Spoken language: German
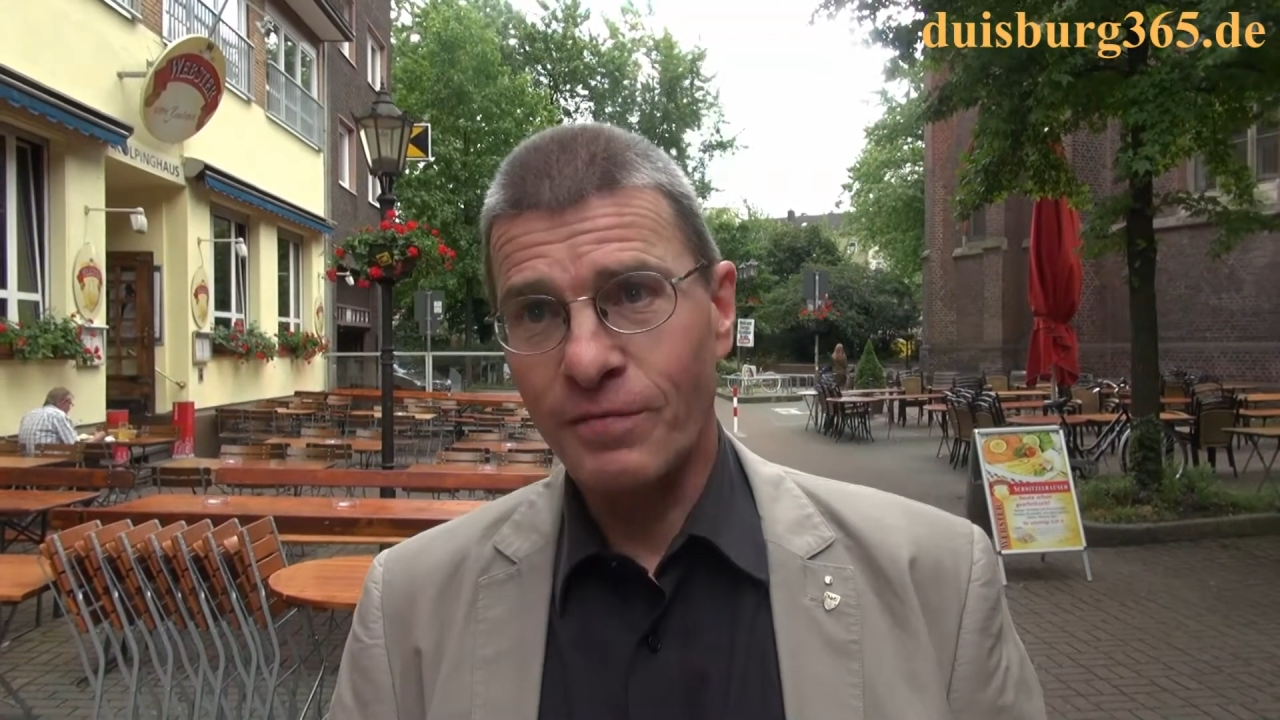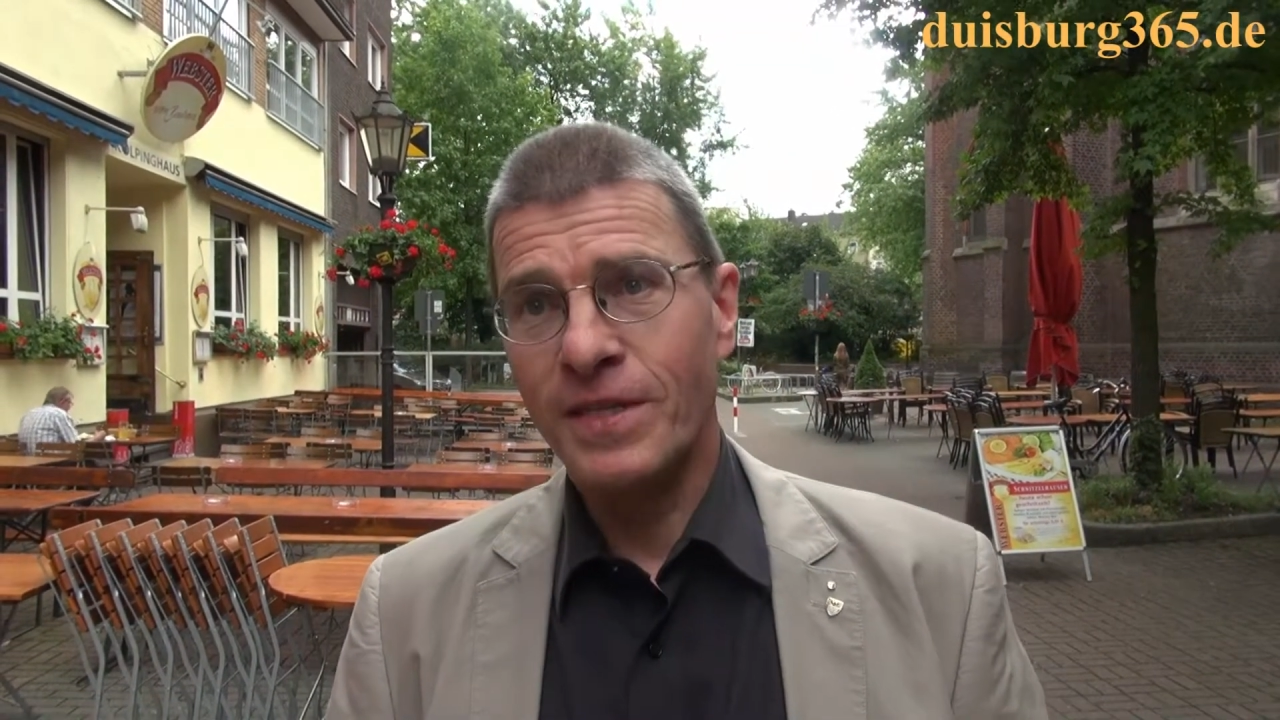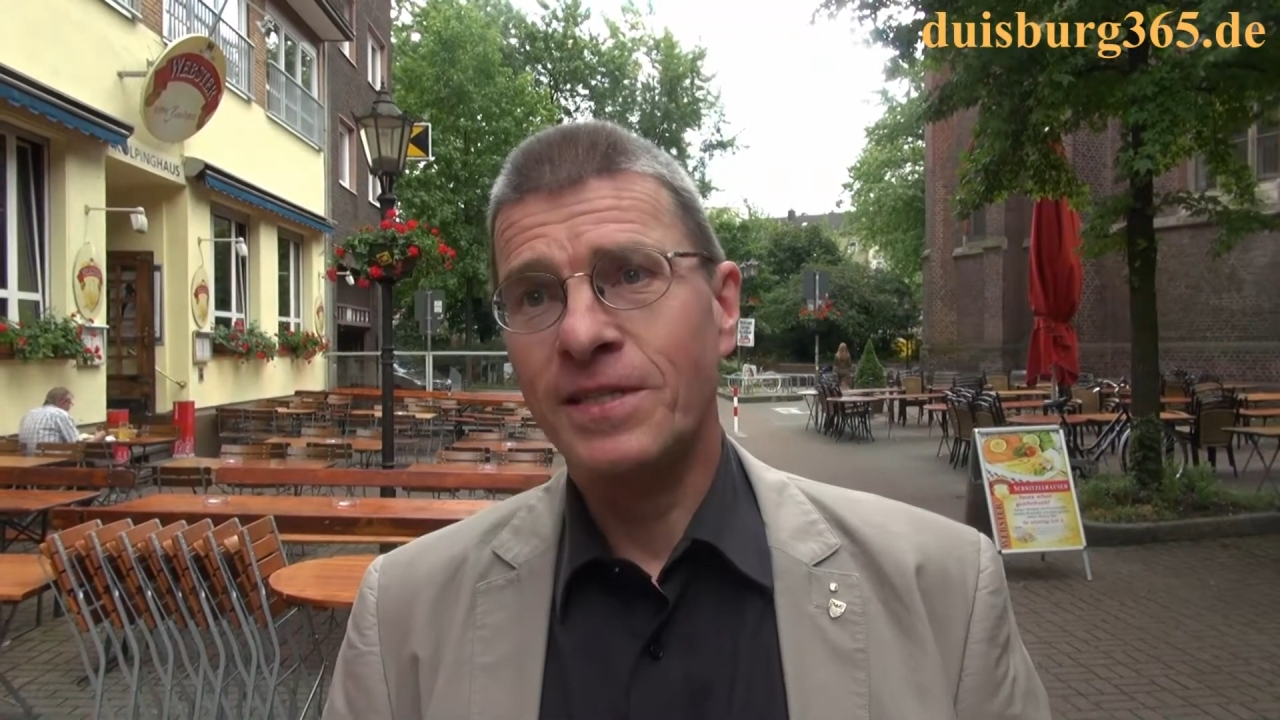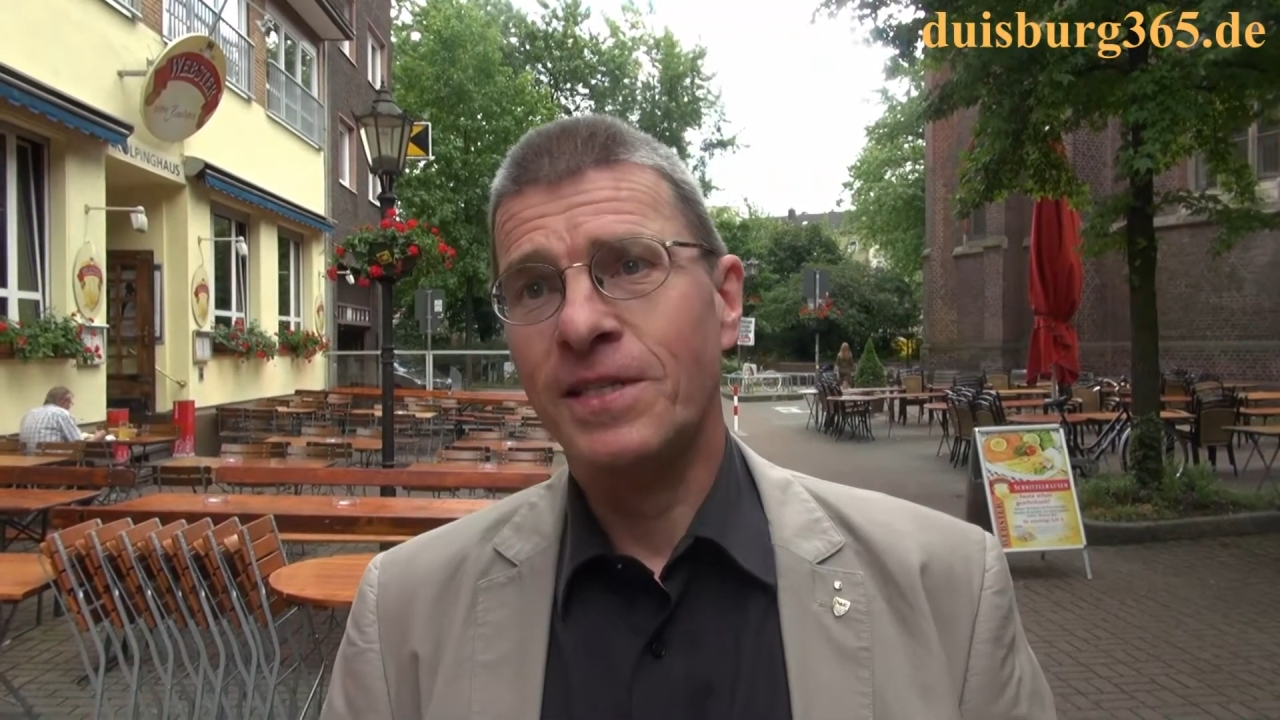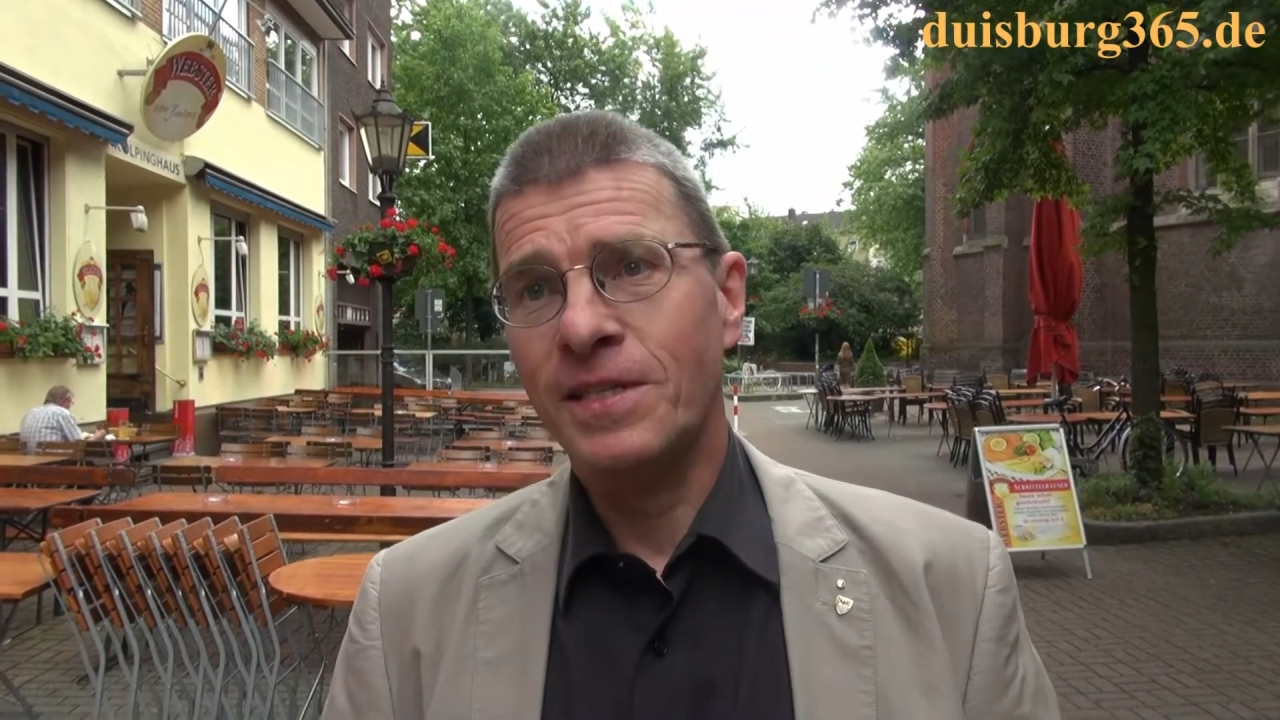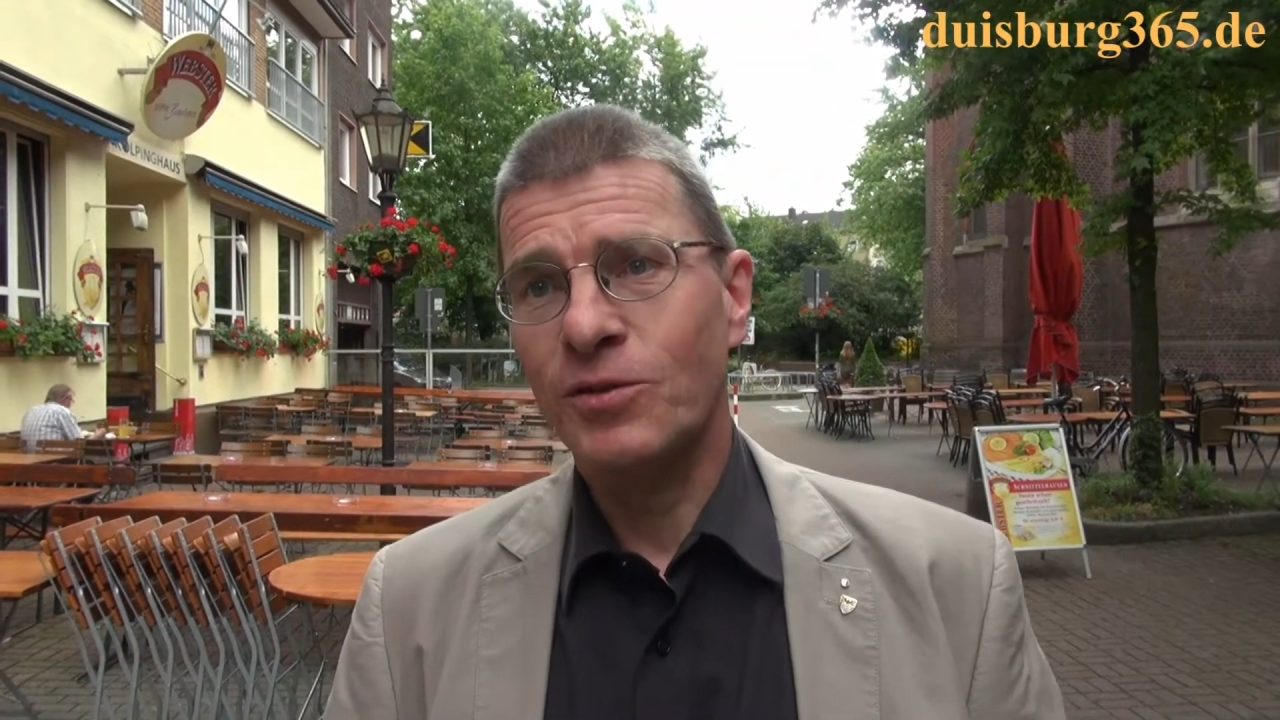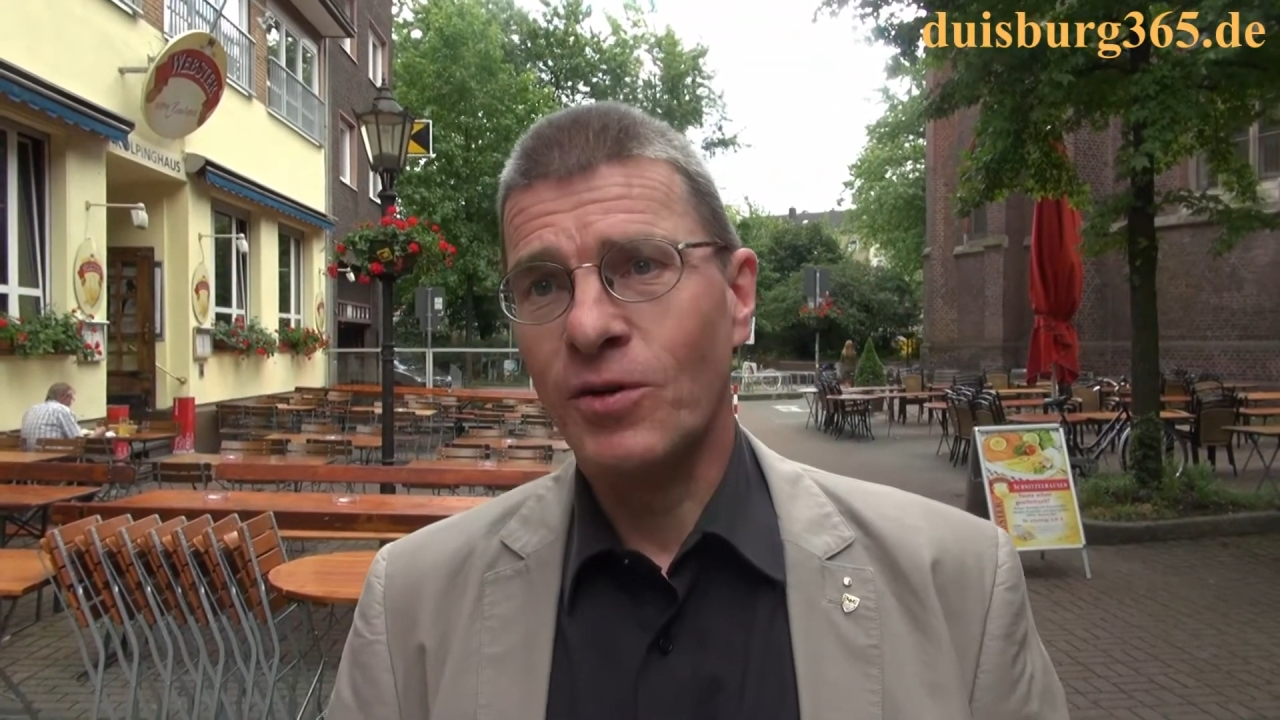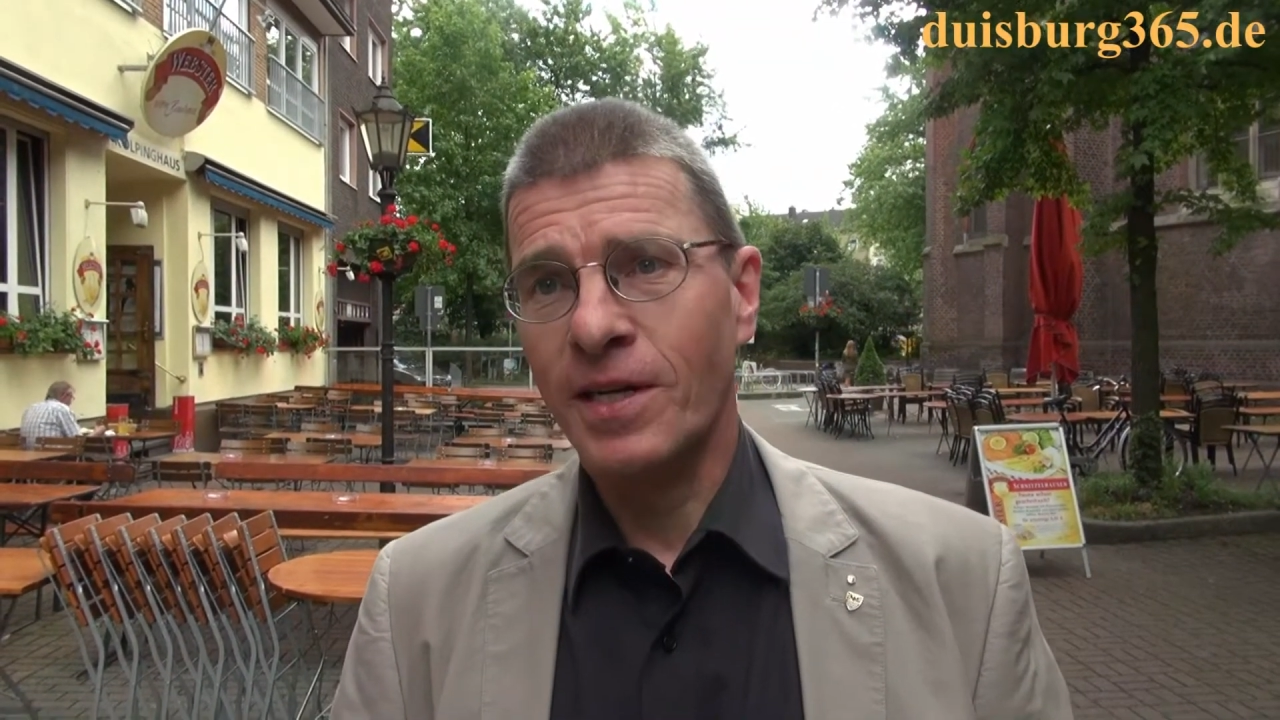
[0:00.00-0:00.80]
wenn es hier zu